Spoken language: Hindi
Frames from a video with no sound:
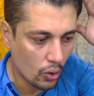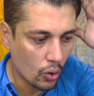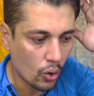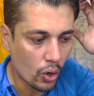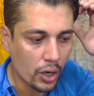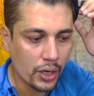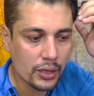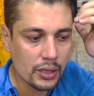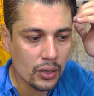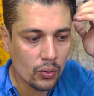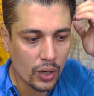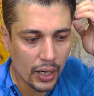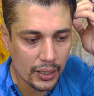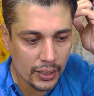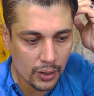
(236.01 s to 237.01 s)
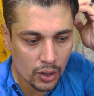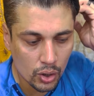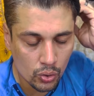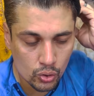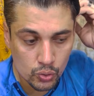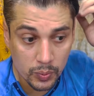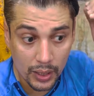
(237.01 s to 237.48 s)
और इतनी वैरायटी
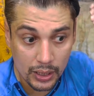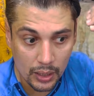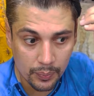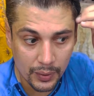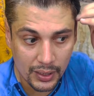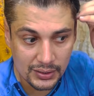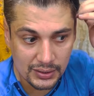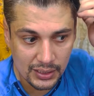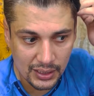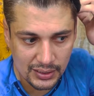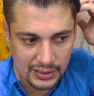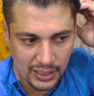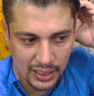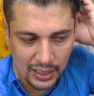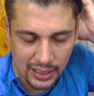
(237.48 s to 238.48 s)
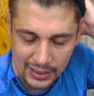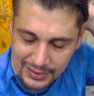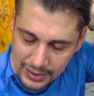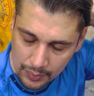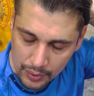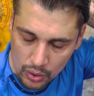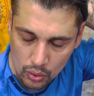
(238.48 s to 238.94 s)
यूनुस भाई के पास कैसे आ रहा है
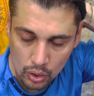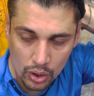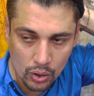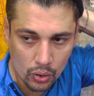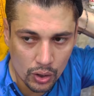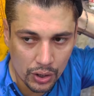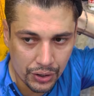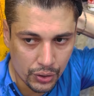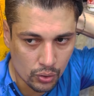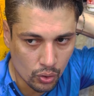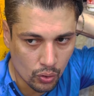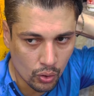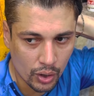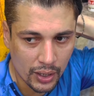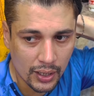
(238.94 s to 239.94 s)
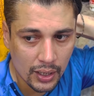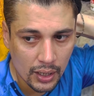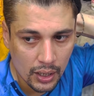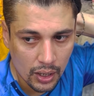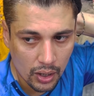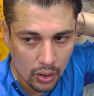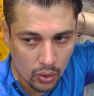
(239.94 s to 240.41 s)
इसलिए मेरे को इन लोगों ने टिकटॉक ने
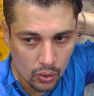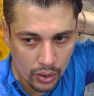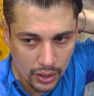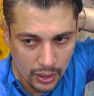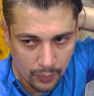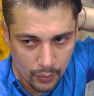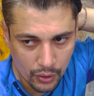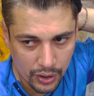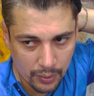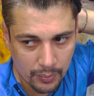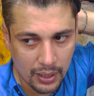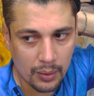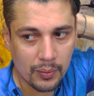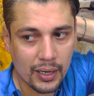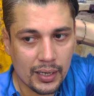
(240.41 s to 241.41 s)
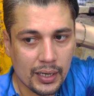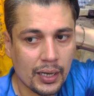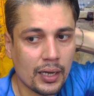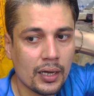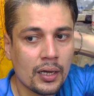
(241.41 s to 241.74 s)
लोगों ने रिपोर्टें मार मार के